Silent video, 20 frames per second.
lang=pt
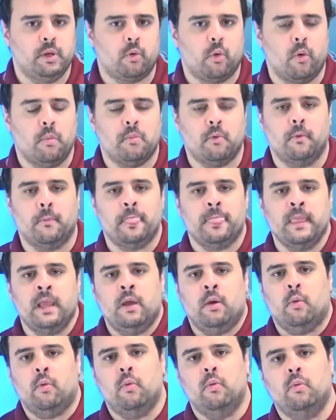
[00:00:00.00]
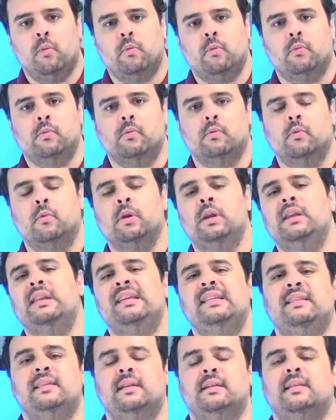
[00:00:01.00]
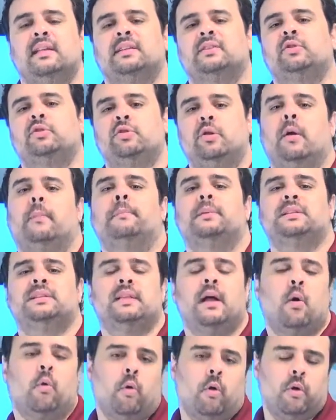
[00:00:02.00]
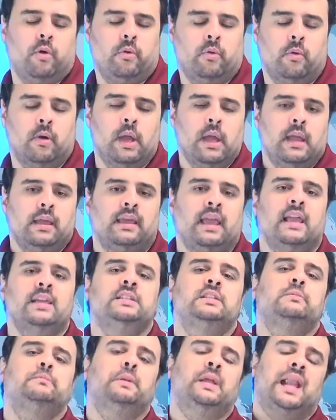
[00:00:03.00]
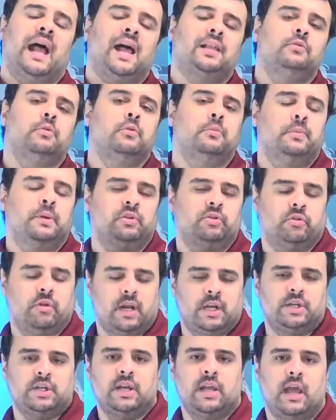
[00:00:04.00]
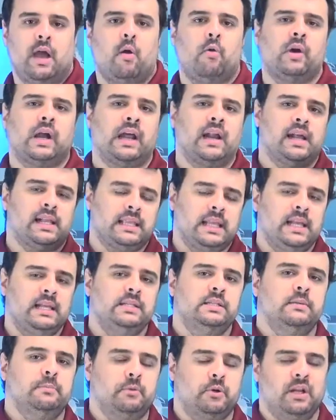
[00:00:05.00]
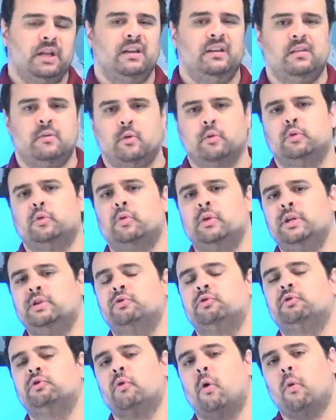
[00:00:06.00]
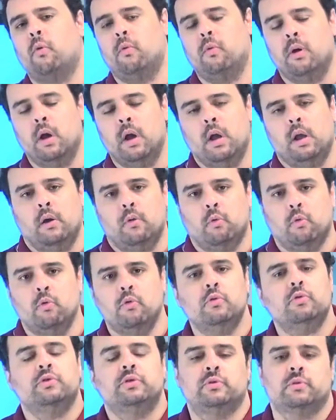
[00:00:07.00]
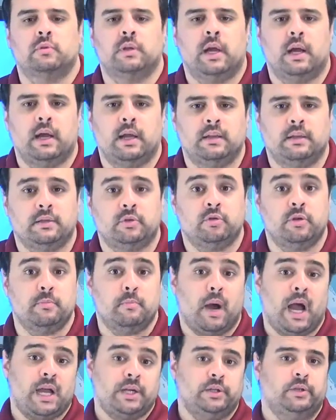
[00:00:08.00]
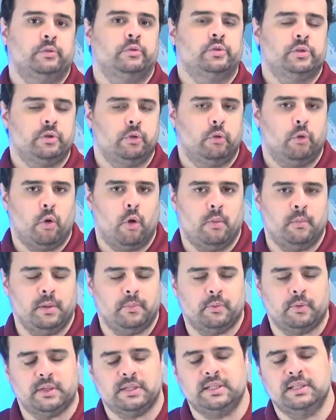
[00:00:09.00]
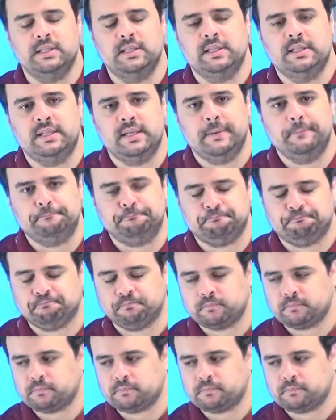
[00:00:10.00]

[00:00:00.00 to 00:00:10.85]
como um, o líder das tropas da ONU, que é inspirado num personagem real canadense, porém ele não autorizou o uso da, da sua imagem, do seu nome, por assim dizer.